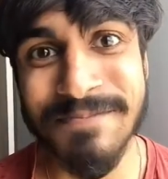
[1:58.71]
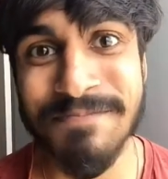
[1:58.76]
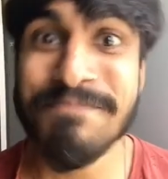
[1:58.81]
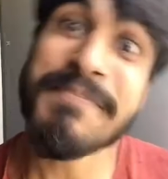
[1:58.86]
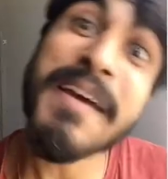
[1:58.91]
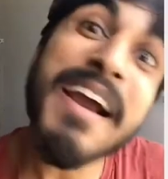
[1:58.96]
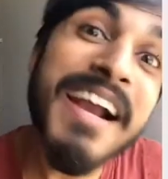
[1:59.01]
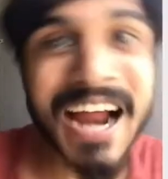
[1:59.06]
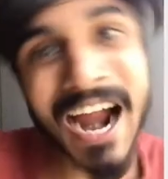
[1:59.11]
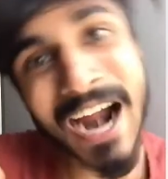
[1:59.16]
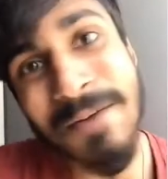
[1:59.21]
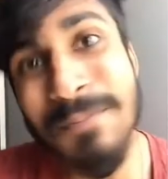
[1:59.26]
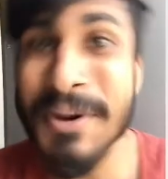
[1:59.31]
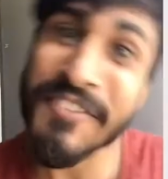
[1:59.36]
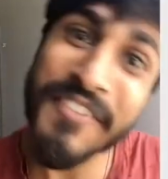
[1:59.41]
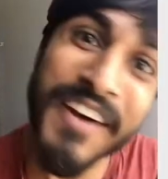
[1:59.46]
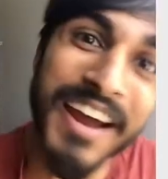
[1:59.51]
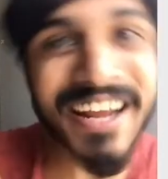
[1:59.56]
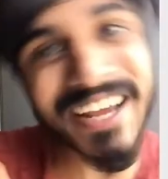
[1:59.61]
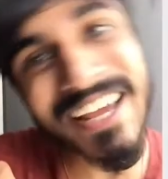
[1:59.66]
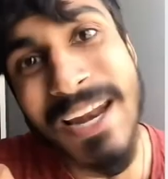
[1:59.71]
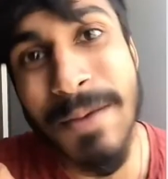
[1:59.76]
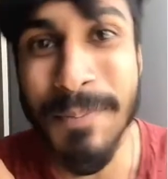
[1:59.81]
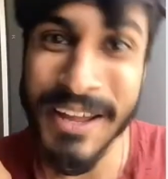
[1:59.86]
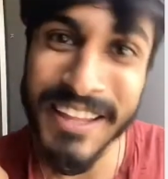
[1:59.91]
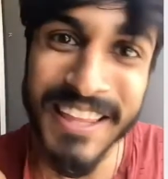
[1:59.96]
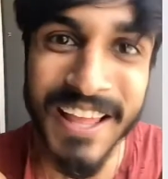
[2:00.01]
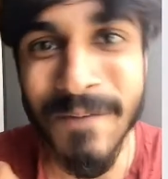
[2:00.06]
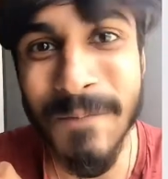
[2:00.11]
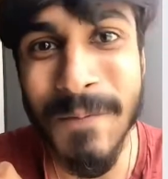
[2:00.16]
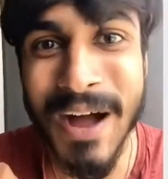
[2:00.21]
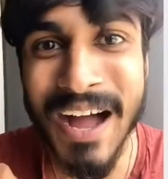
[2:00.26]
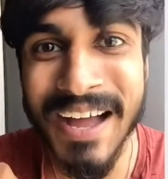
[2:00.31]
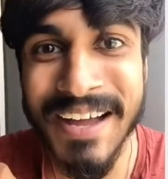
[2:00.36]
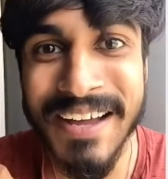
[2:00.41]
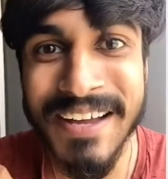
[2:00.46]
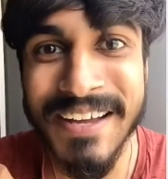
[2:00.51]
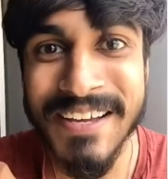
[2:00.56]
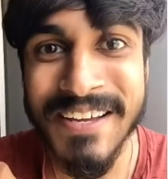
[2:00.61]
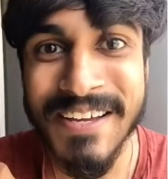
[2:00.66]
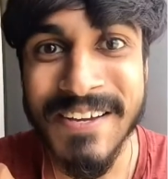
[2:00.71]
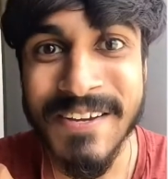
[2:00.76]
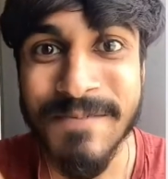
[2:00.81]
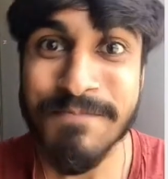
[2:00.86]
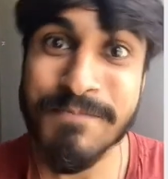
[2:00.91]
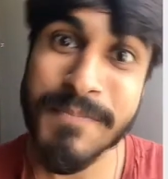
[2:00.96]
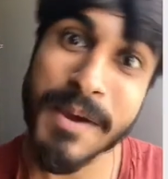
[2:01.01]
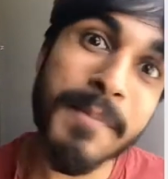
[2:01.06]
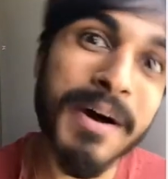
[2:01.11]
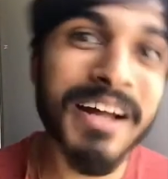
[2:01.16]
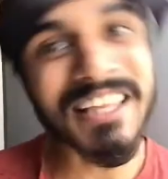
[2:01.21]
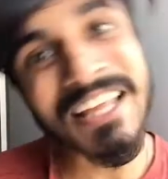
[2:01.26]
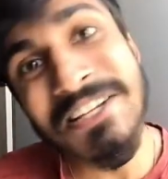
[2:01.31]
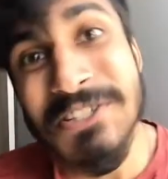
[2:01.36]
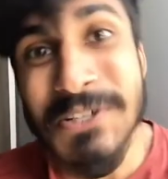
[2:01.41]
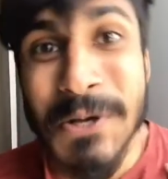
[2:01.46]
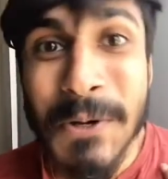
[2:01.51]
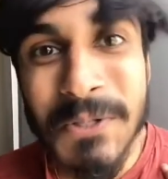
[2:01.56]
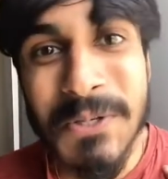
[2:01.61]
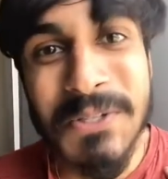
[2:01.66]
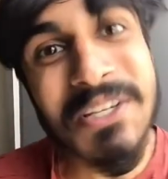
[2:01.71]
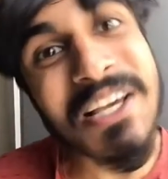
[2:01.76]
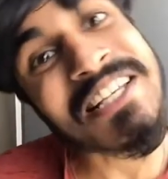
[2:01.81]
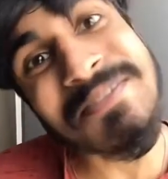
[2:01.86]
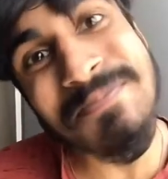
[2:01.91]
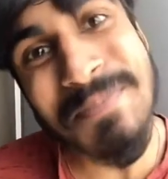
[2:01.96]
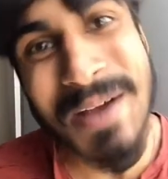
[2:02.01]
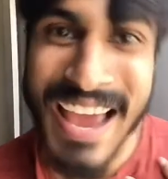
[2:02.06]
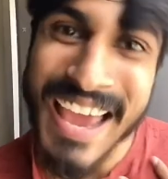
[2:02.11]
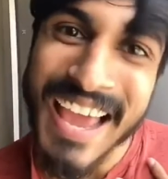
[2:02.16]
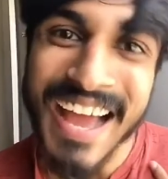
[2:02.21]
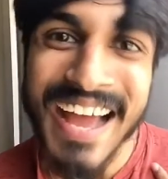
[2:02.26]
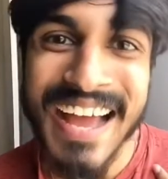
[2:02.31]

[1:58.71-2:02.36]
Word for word: मैं गांड मरवाने के लिए पैदा हुआ मैं मादर चौधरी जैसमा आया